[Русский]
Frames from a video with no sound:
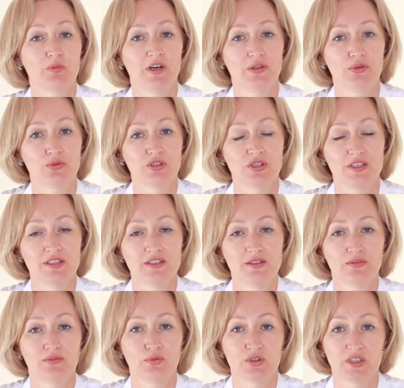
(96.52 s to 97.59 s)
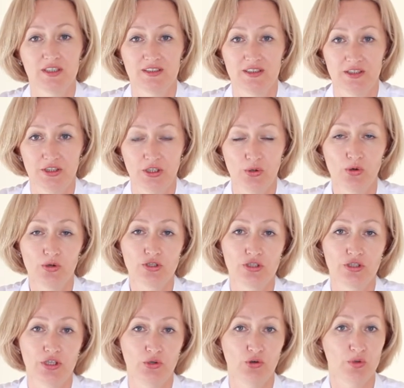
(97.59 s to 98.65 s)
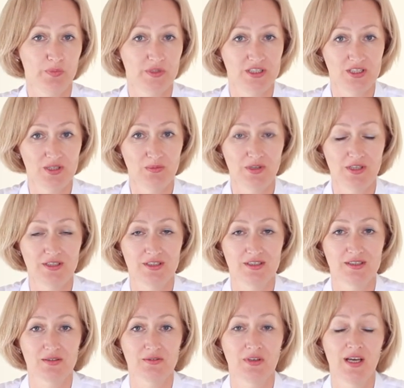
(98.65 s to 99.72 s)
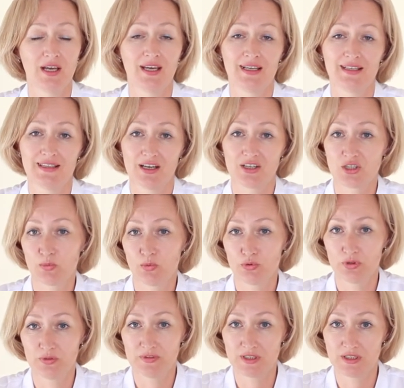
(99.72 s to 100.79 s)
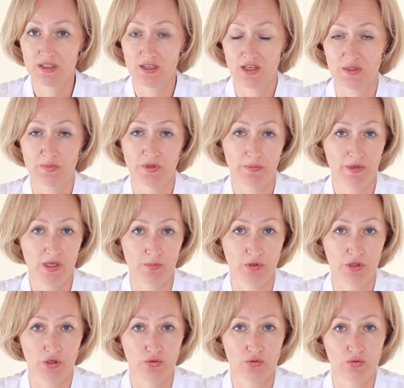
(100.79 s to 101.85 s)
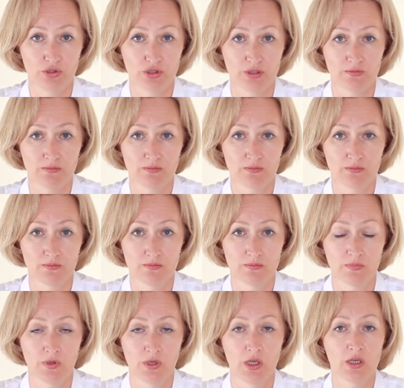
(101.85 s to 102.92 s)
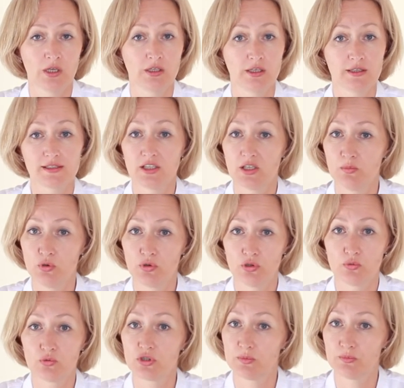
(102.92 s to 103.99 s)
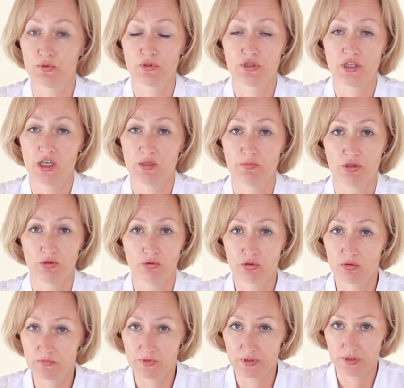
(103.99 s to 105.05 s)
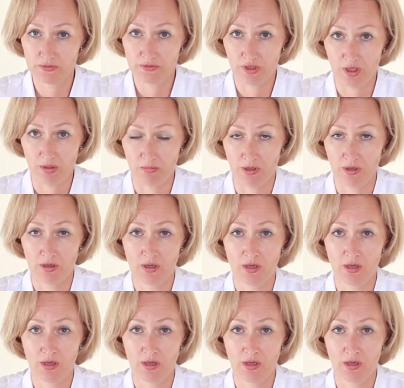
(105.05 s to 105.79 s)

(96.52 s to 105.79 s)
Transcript: году жизни, в возрасте 3, 4, 5 месяцев, также могут возникать проблемы на коже. Если ребенок уже получает прикорм в это время,